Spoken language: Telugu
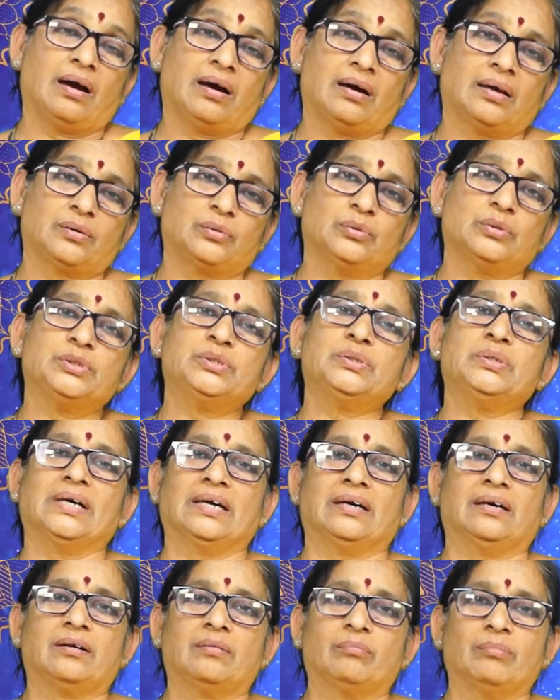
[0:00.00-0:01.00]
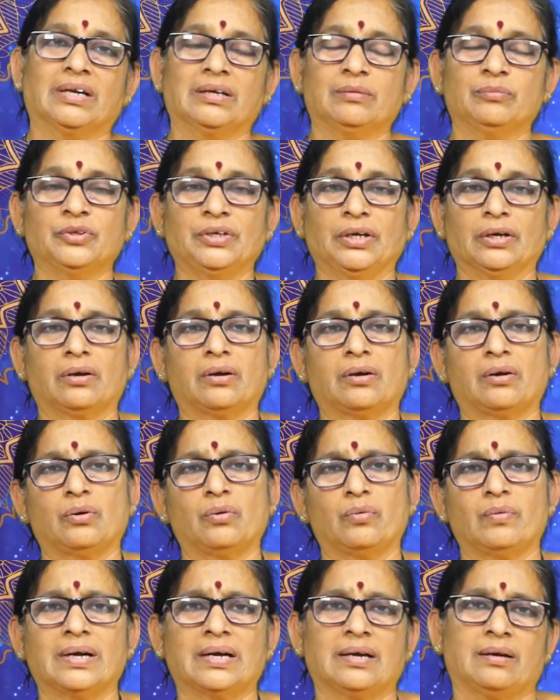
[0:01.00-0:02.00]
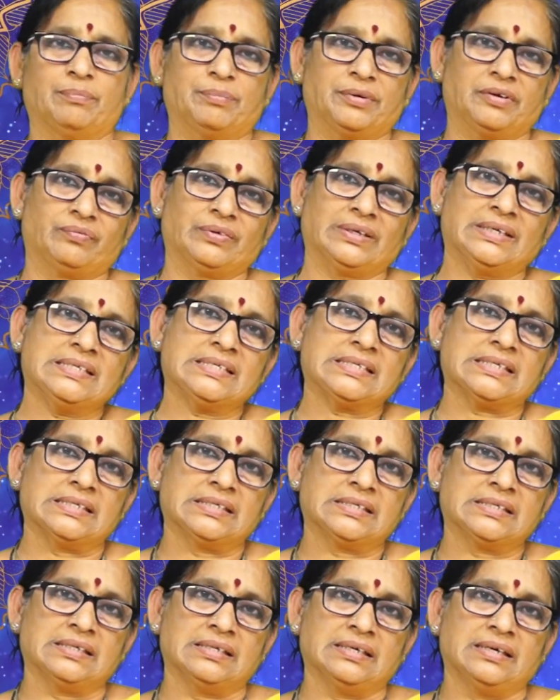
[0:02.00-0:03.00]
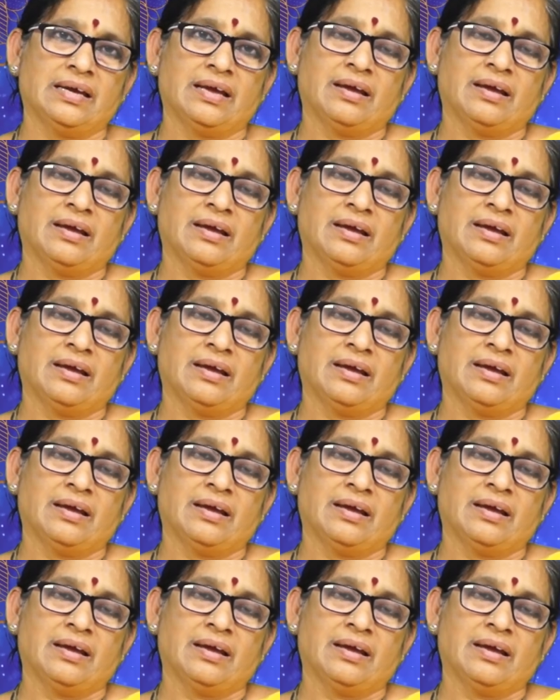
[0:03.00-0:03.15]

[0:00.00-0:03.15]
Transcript: ఆ రోజున మనము ఎక్కువగా ప్రిఫరెన్స్ ఇచ్చి